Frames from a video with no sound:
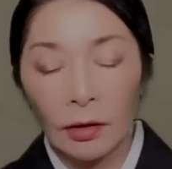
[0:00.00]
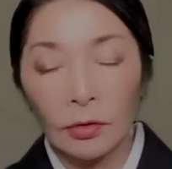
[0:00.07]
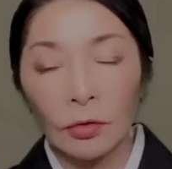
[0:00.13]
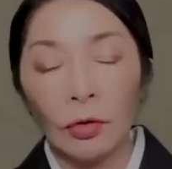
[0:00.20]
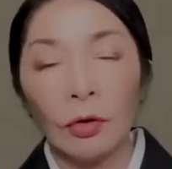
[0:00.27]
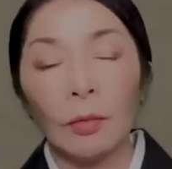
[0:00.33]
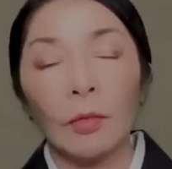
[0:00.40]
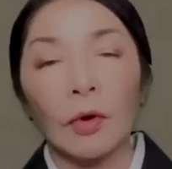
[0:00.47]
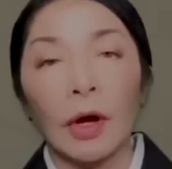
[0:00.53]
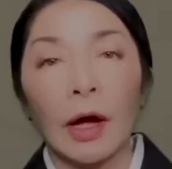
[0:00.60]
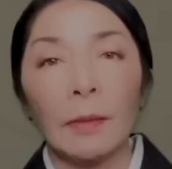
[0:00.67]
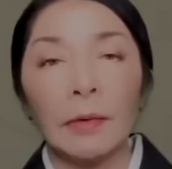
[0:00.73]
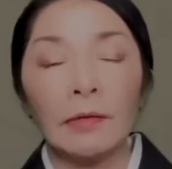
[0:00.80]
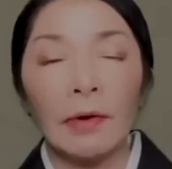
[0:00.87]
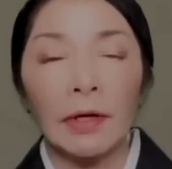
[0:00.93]
どうも
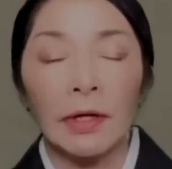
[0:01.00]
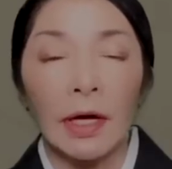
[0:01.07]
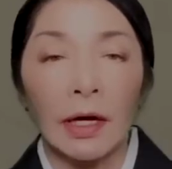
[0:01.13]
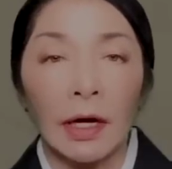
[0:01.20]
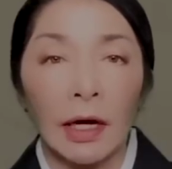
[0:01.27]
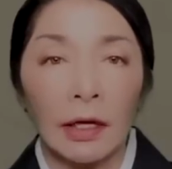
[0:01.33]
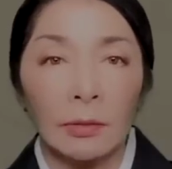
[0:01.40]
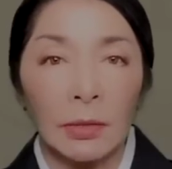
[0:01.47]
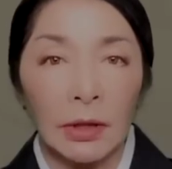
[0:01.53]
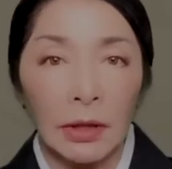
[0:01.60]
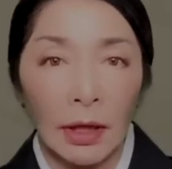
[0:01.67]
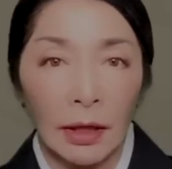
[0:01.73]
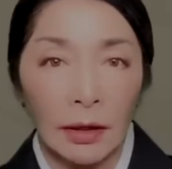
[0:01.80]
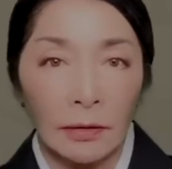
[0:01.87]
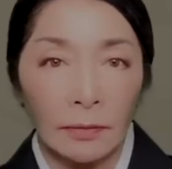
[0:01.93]
髪は長いみたい